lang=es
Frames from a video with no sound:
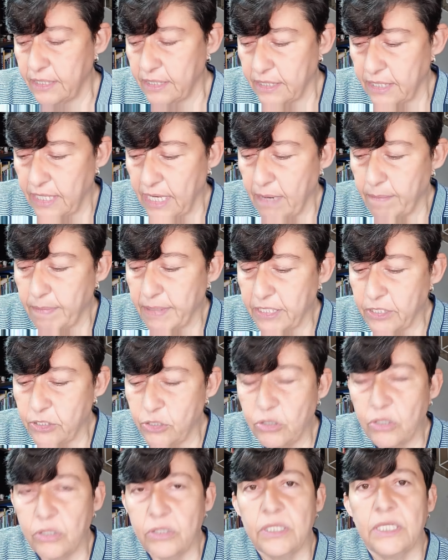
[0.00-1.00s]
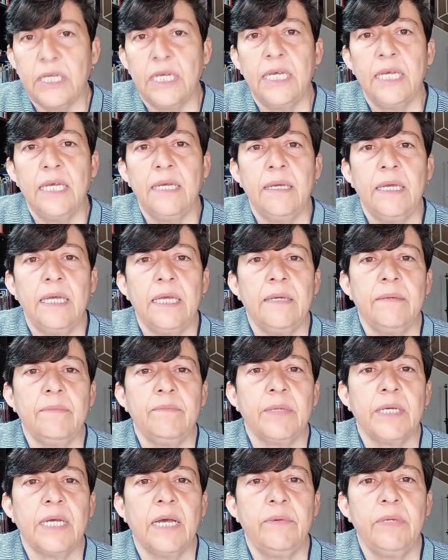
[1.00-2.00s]
la, aparición de
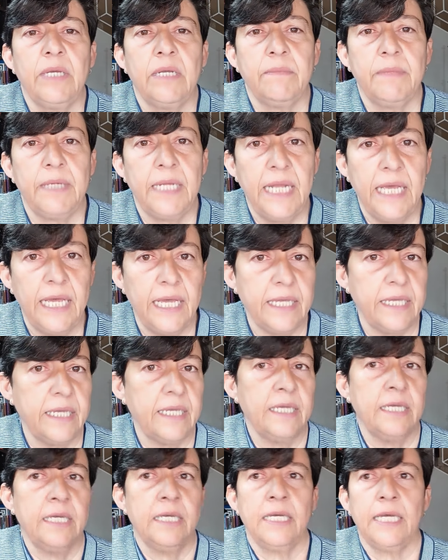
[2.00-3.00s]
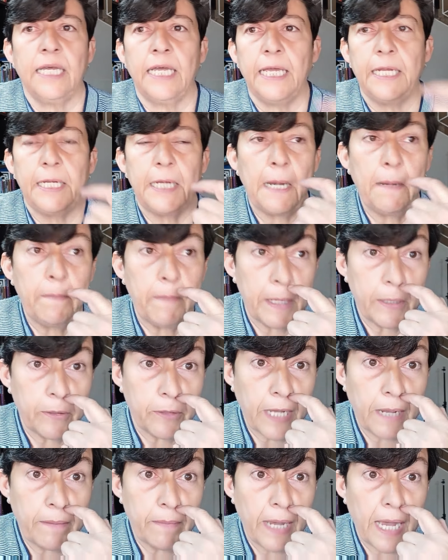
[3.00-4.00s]
Javier Milei, en el
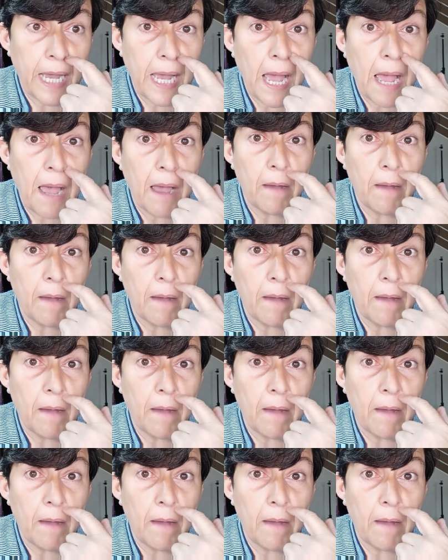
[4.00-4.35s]
panorama